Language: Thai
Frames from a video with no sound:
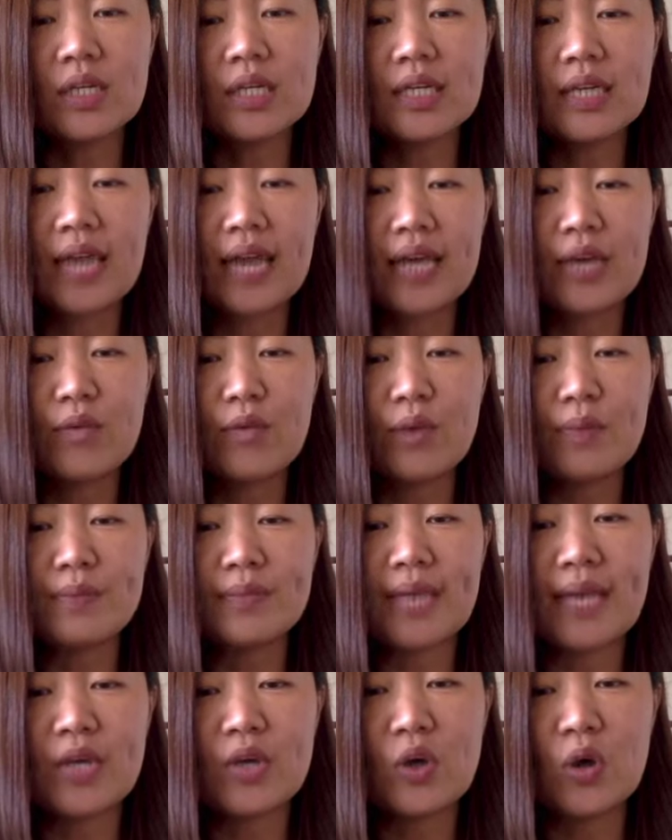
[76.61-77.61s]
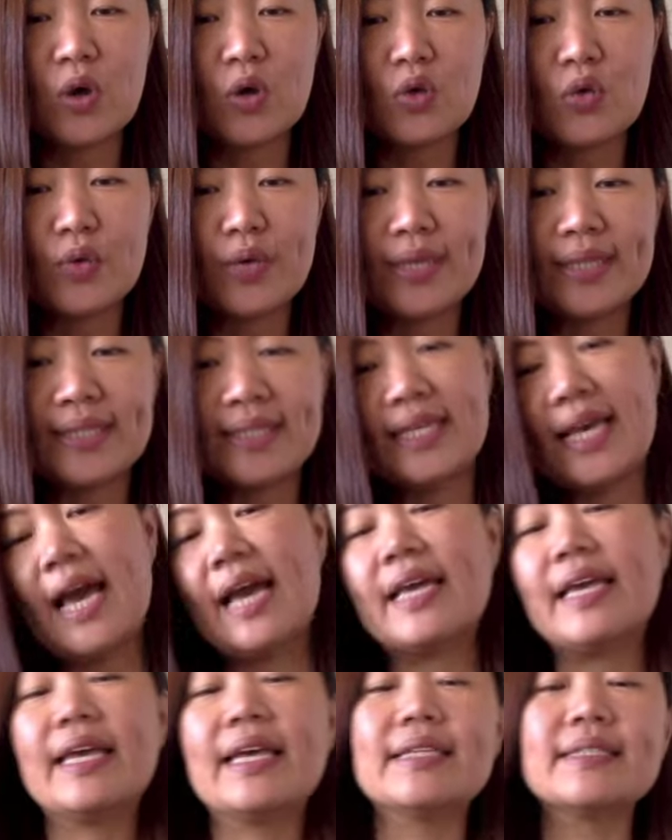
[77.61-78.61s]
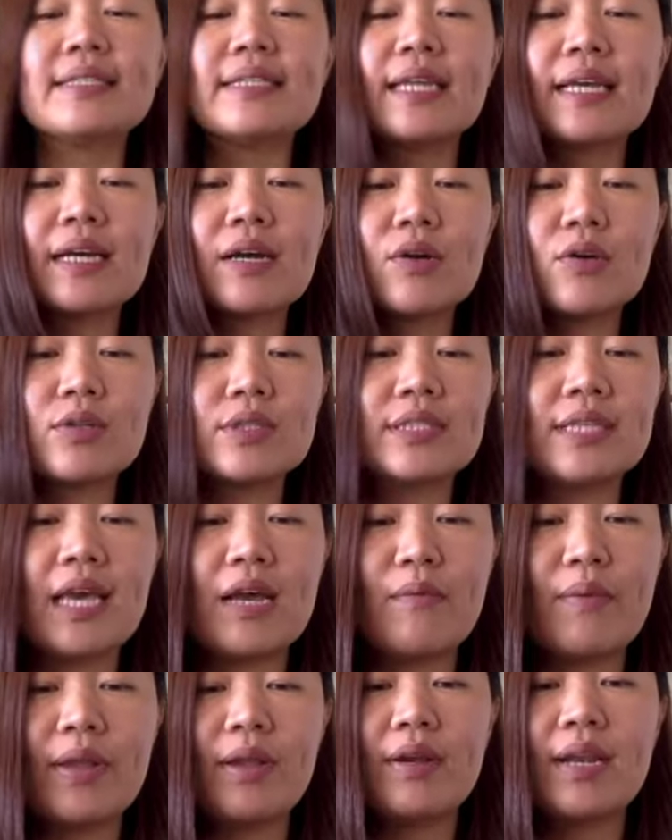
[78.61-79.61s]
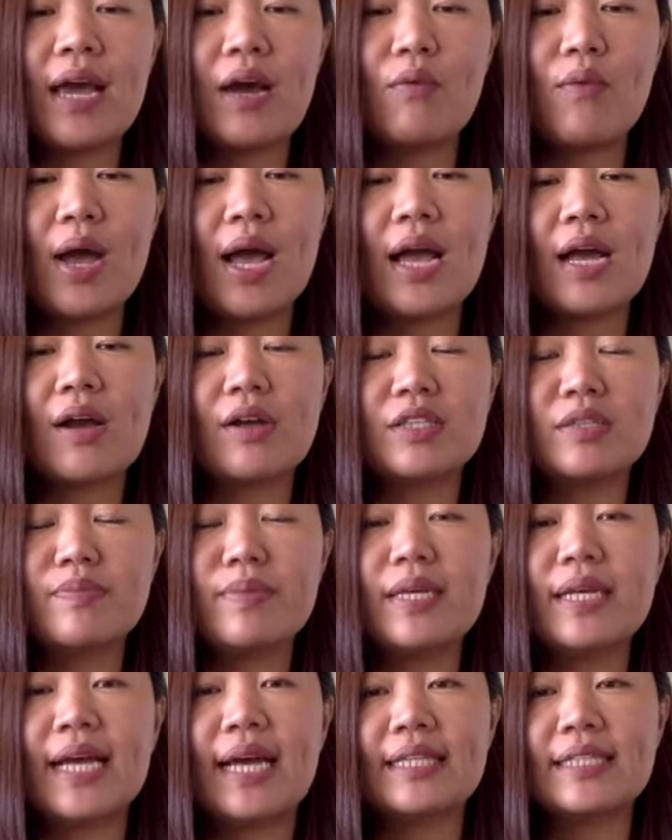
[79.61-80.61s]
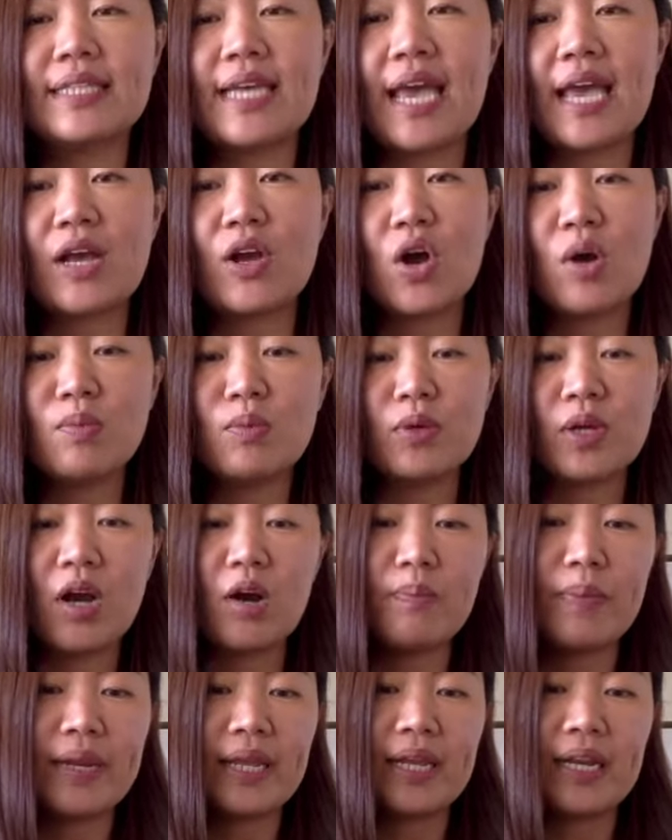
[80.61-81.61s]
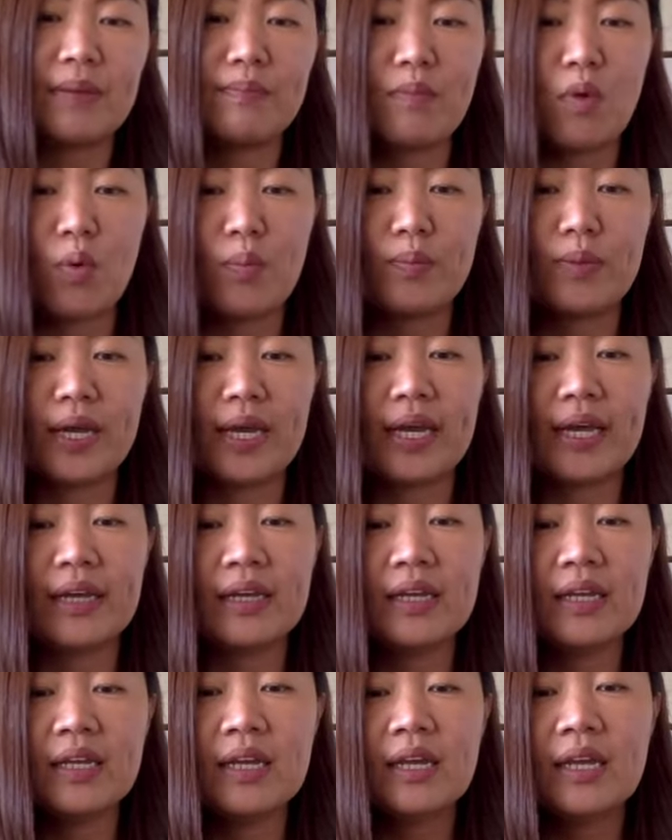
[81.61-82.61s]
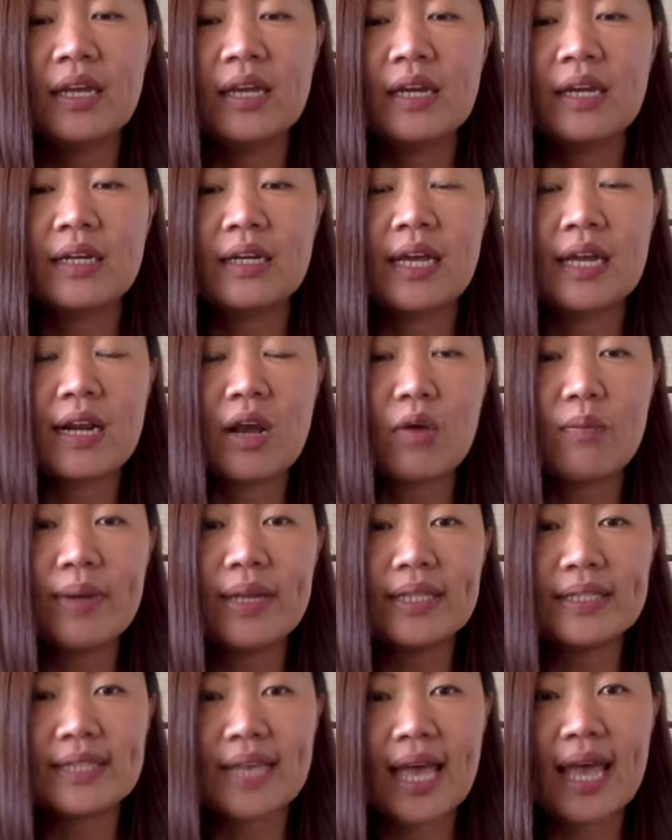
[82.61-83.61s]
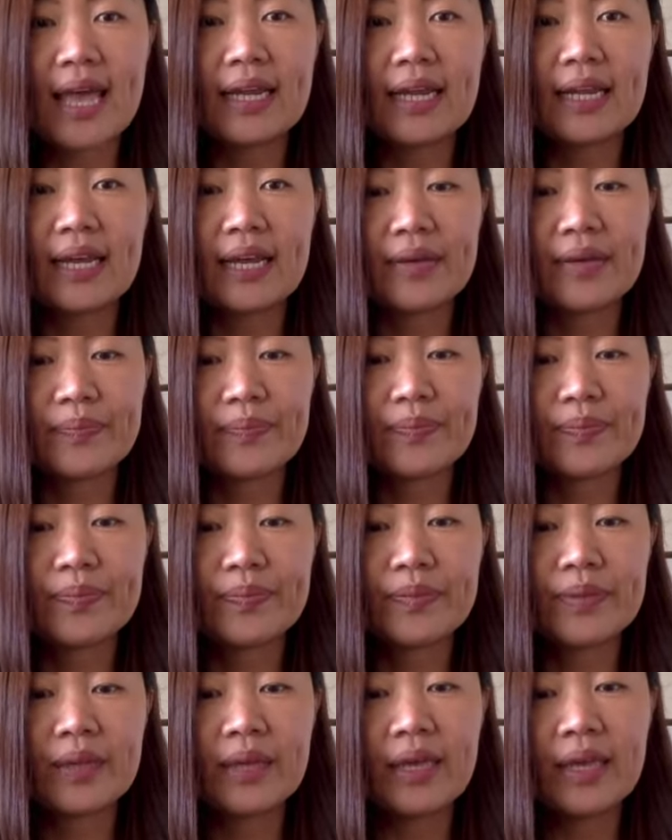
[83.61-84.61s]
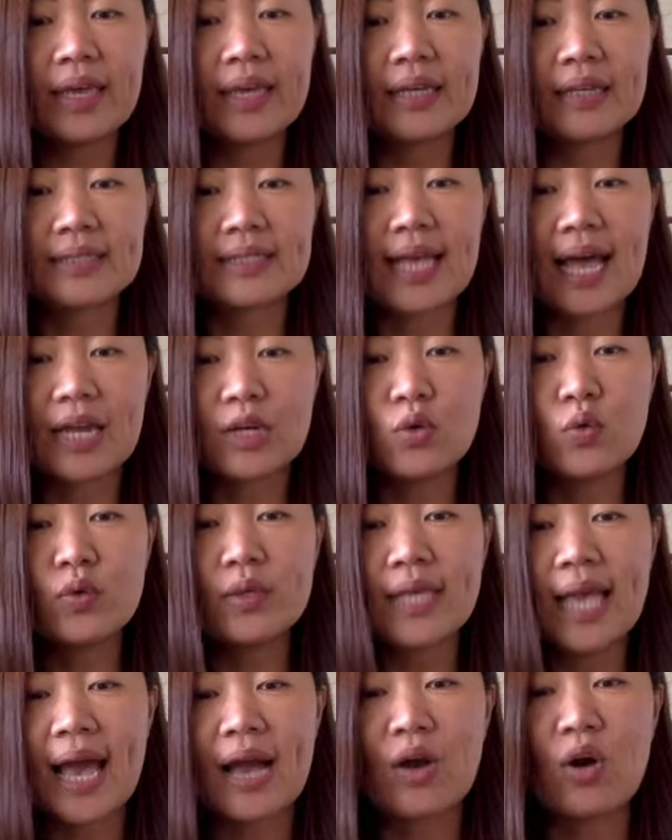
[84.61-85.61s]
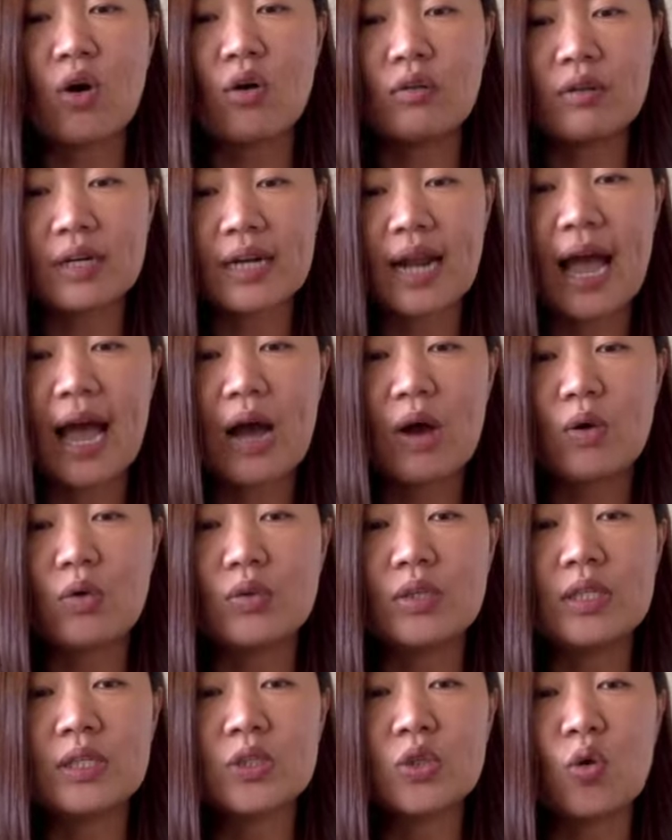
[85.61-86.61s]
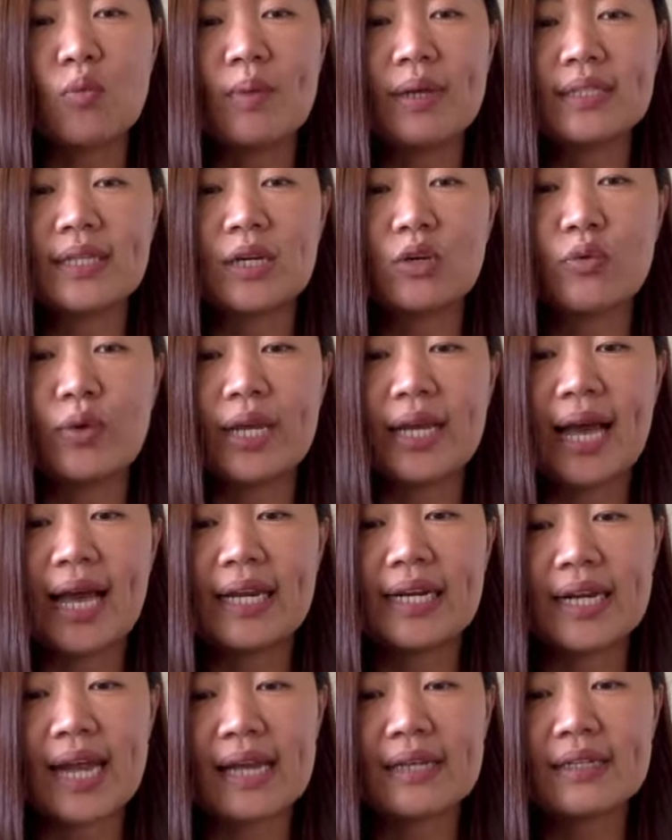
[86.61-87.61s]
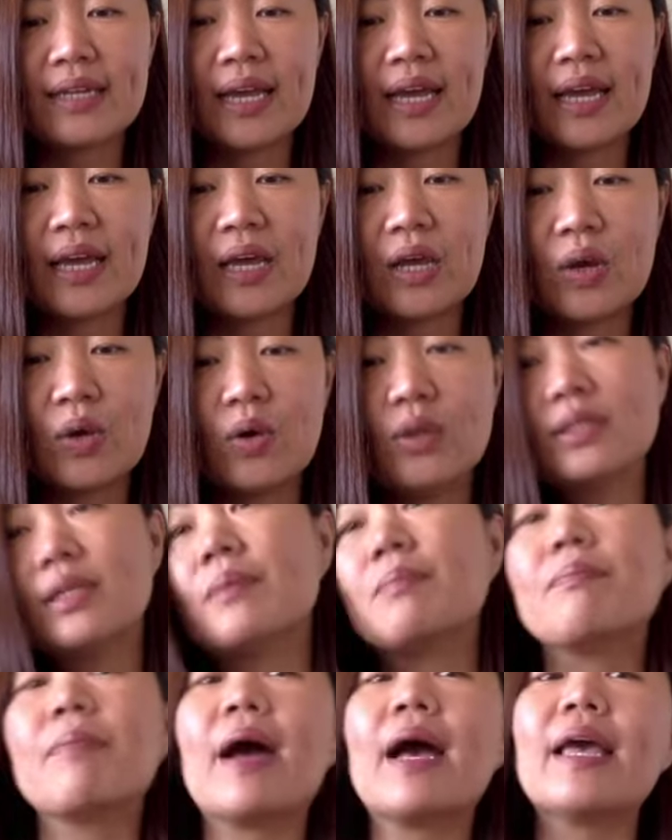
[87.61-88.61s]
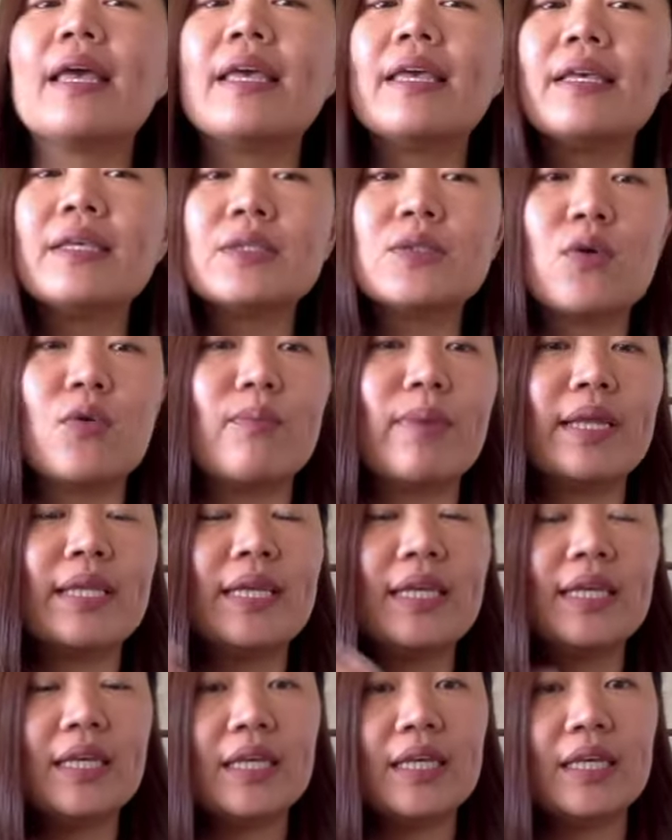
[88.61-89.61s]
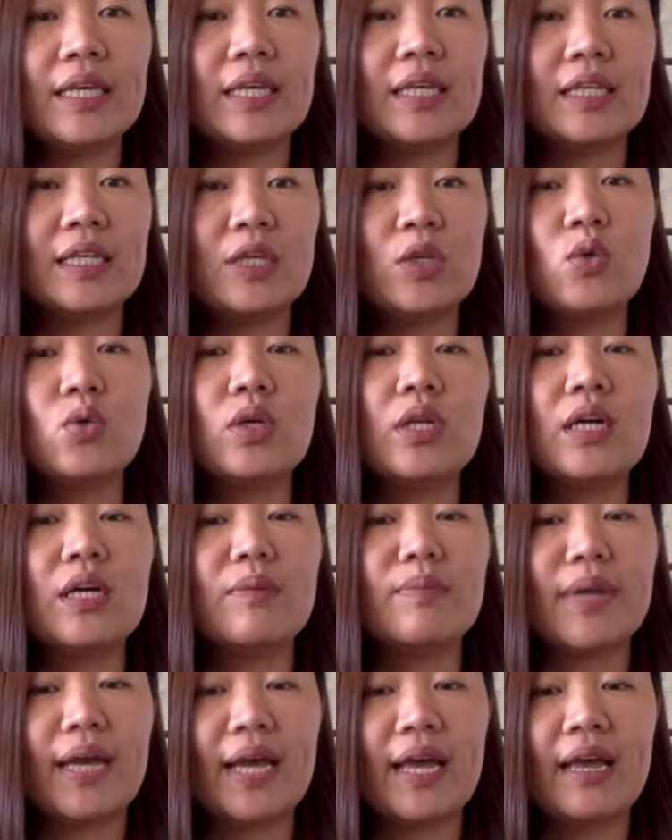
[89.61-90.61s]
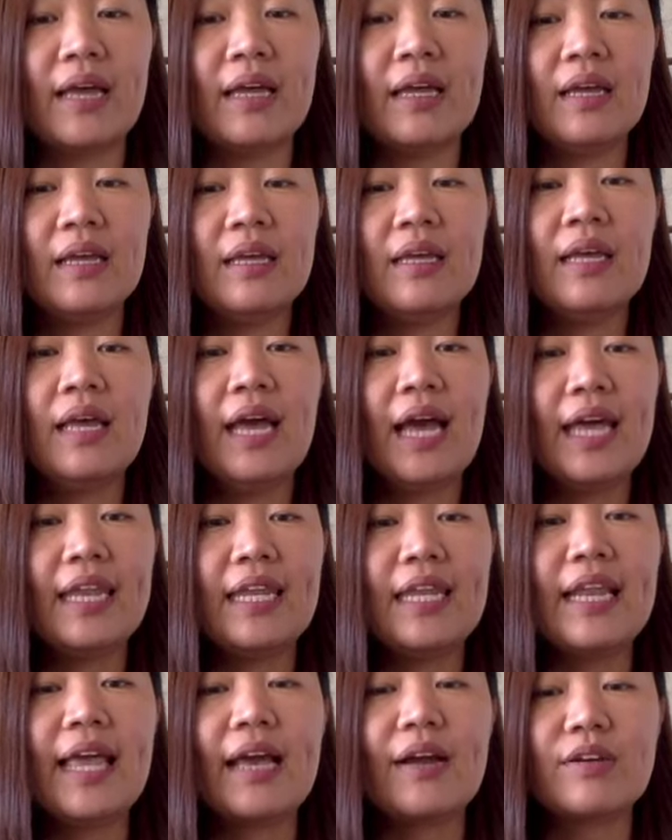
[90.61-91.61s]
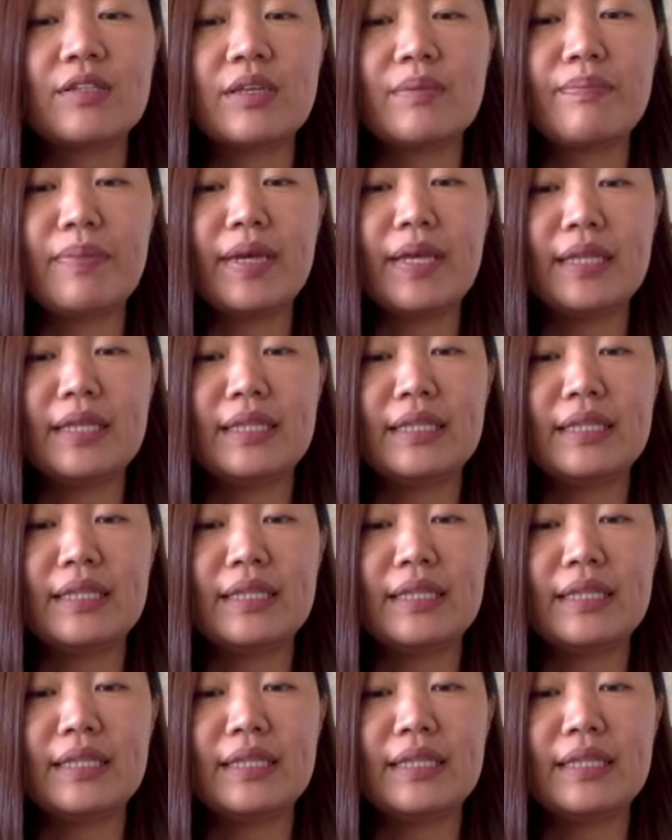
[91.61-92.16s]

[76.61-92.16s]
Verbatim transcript: อในเว็บไซต์ของ USCIS นะเขาก็แจ้งไว้แล้วละว่าเขาจะมีการแชร์ข้อมูลเข้าไปในระบบนะคะถ้าเราไม่แจ้งเนี่ยเอกสารทุกอย่างของเราที่ส่งมาจากหน่วยงานรัฐนะคะก็จะไปส่งไปที่ที่อยู่เดิมนะคะอันนี้แหละก็จะเป็น